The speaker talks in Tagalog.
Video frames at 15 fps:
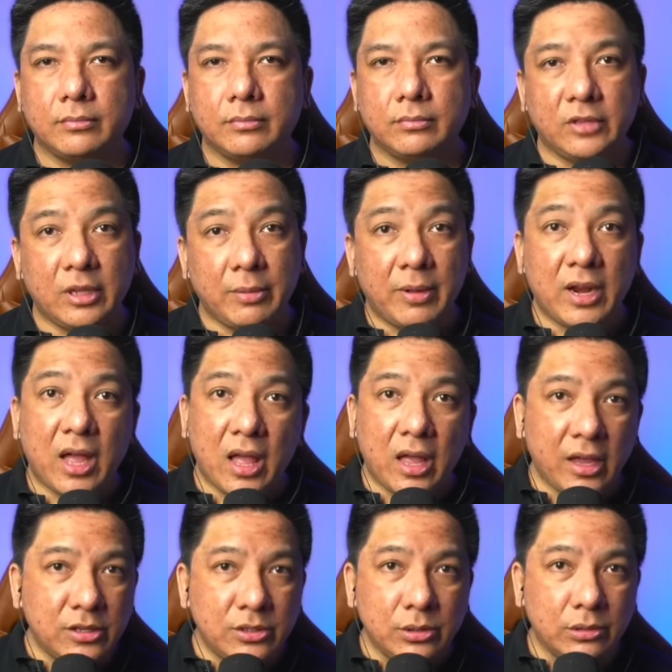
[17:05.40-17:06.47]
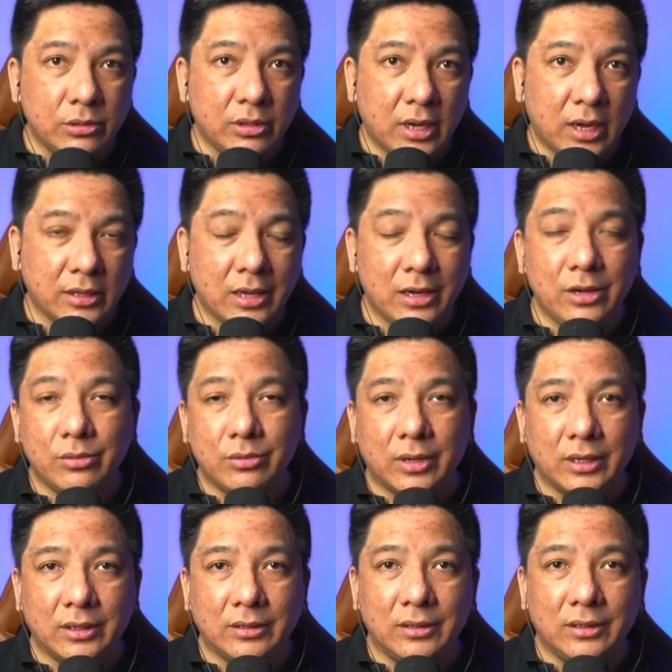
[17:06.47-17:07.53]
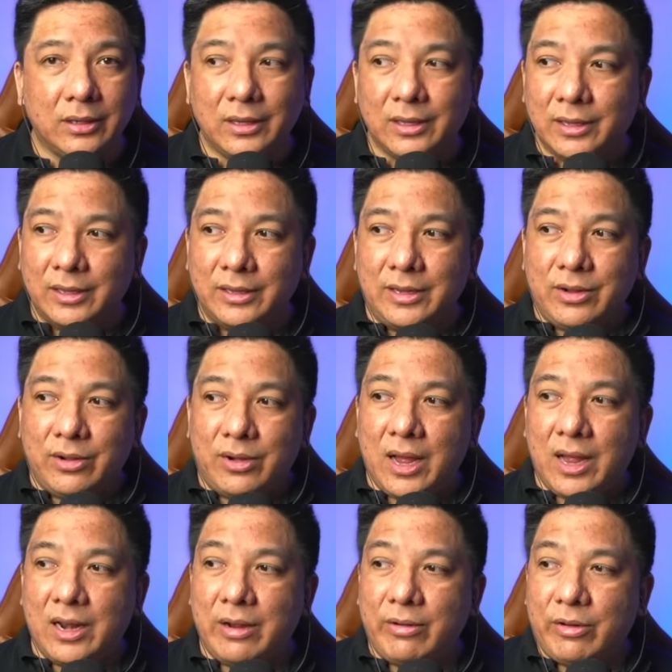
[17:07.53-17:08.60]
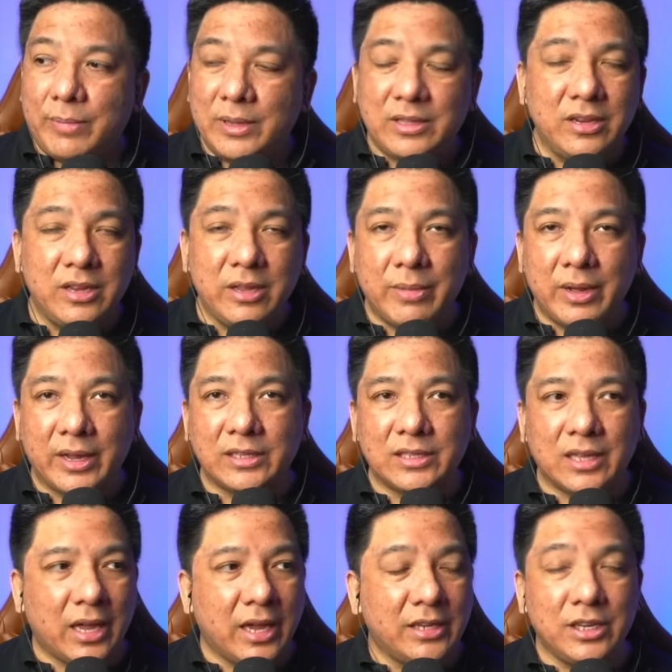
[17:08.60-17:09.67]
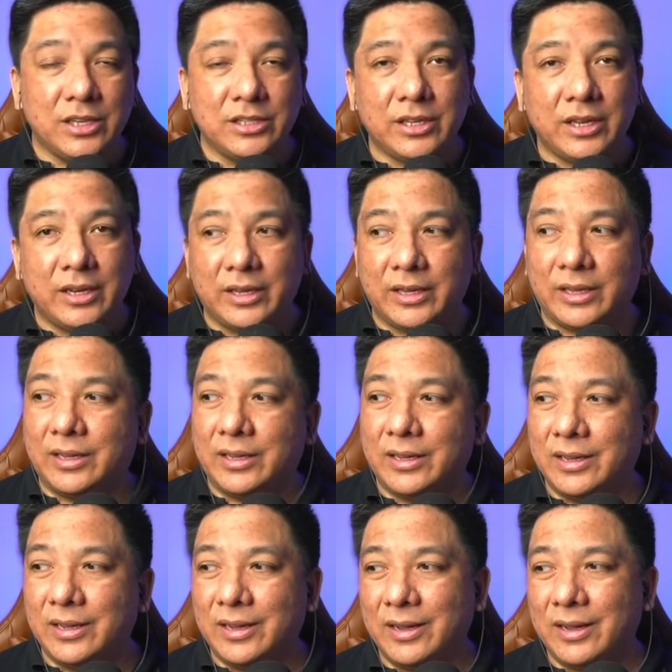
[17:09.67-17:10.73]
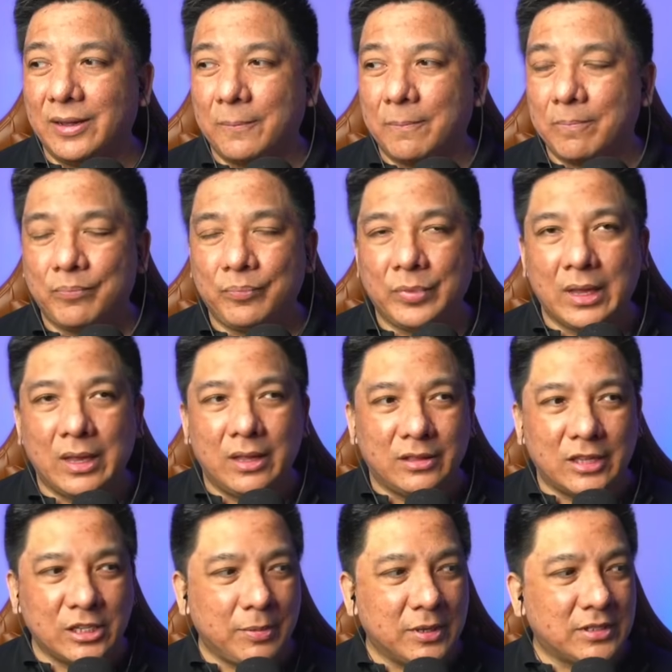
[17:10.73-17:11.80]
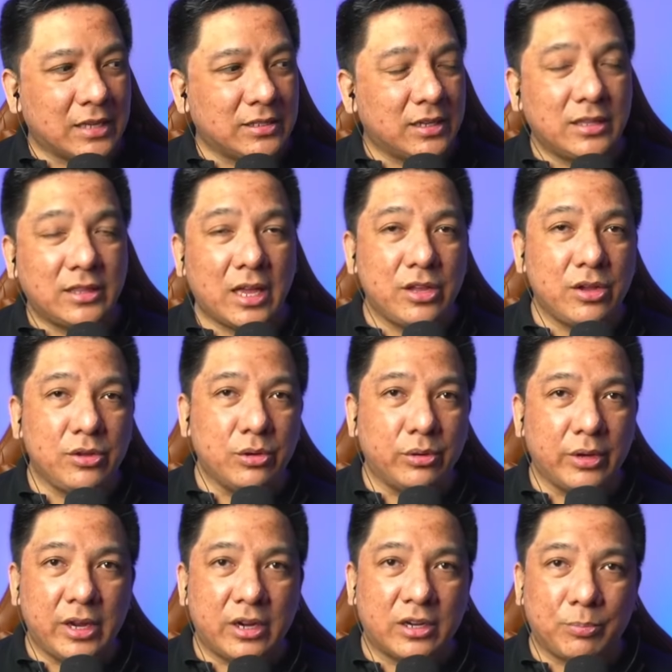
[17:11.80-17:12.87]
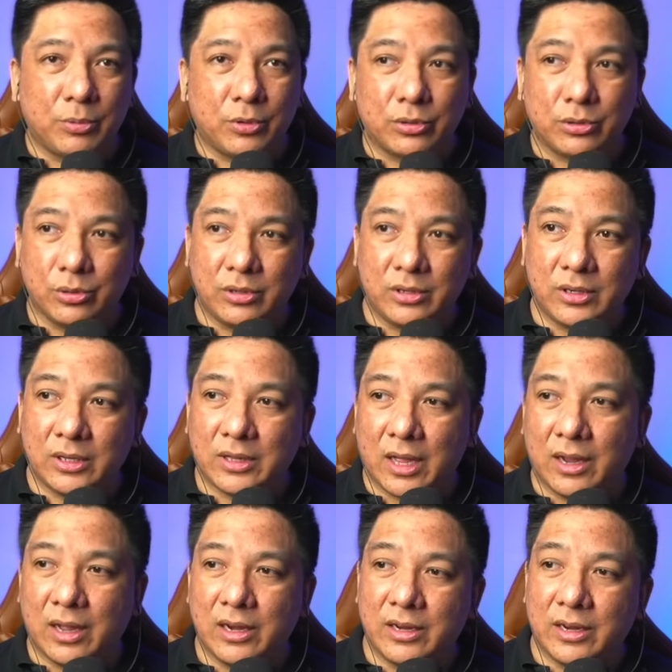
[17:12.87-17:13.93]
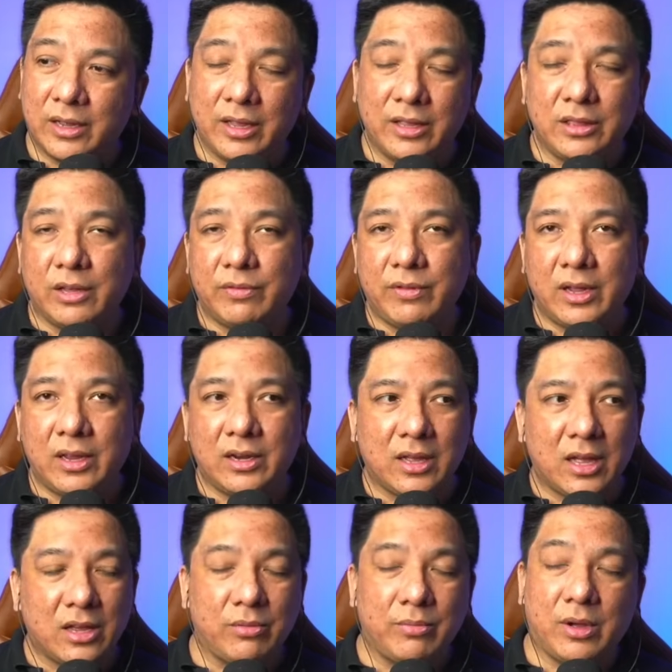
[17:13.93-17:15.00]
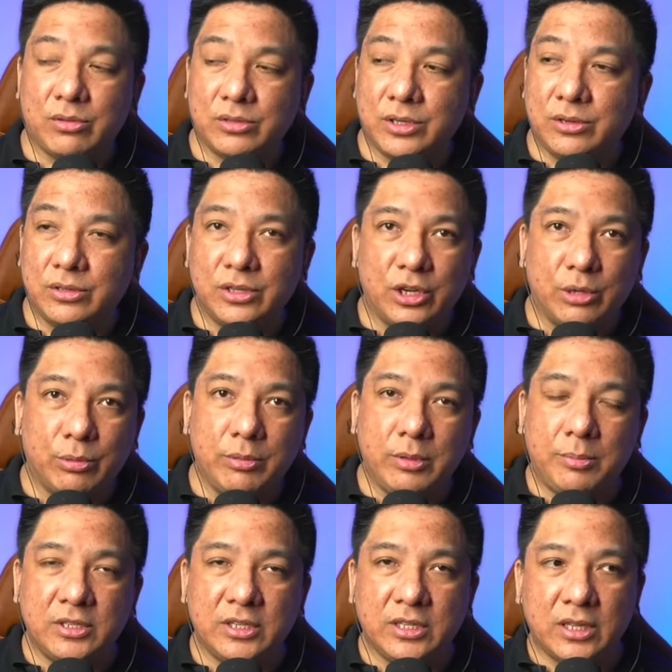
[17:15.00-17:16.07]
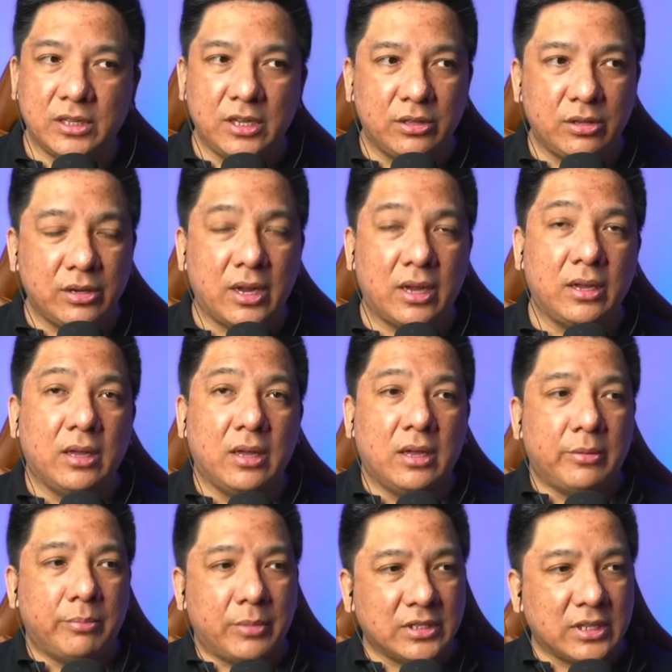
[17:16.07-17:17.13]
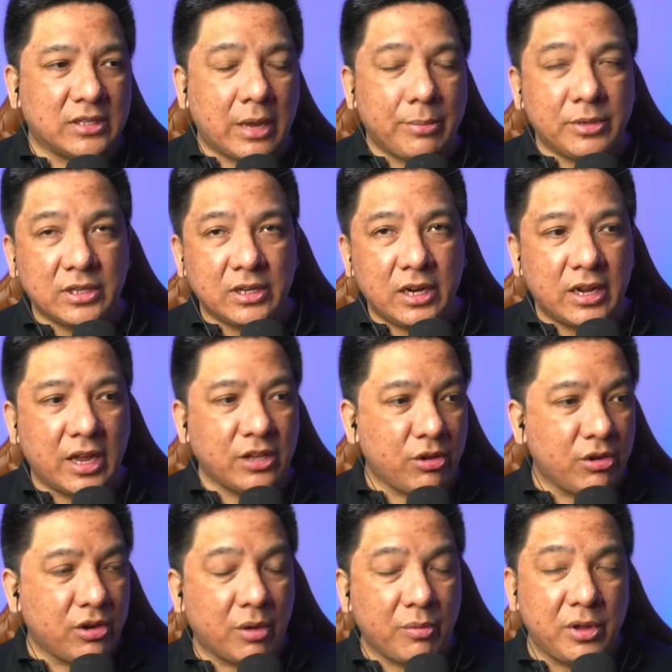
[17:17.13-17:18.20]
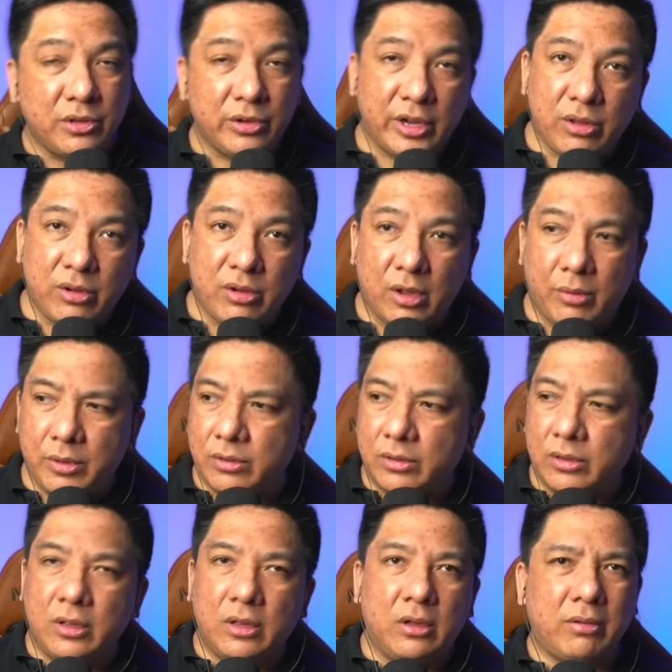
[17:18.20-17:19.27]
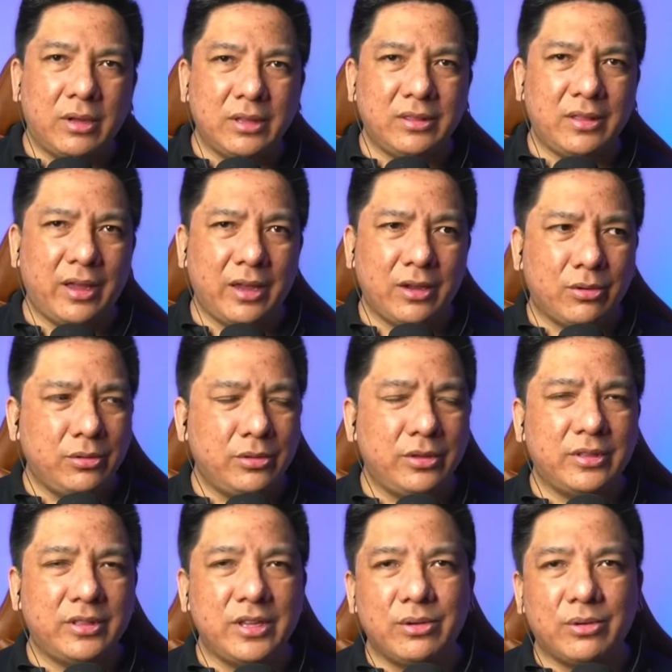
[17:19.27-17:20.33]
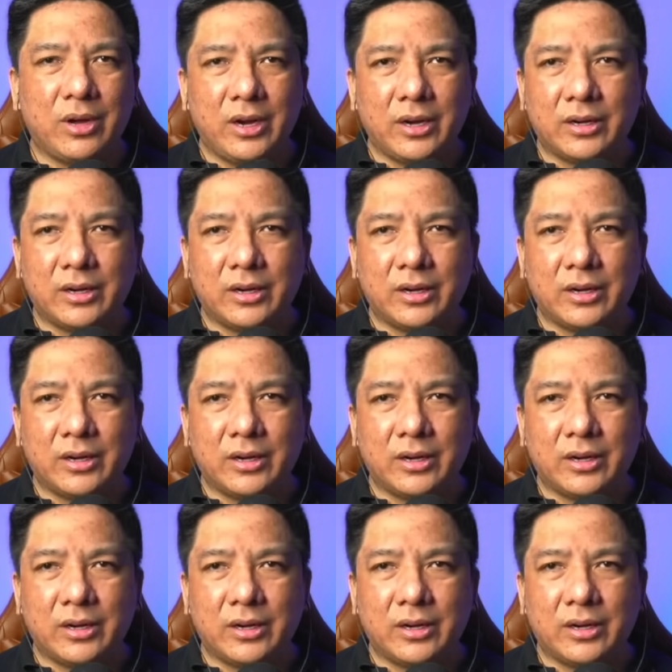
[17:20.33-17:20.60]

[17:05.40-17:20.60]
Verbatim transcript: Di ba nakaka-insulto ng kataninuhan? hindi ko nga alam kung ba't hindi magets ang ICC yan eh. Tapos magsasalita yung UN rapporteur na tanggalin ng NTFL CAC, yung mga kung sino-sino bumibisita dito na magsasabi sila na ito yung gawin nyo, ito yung gawin nyo. What the heck? Who do you think you are?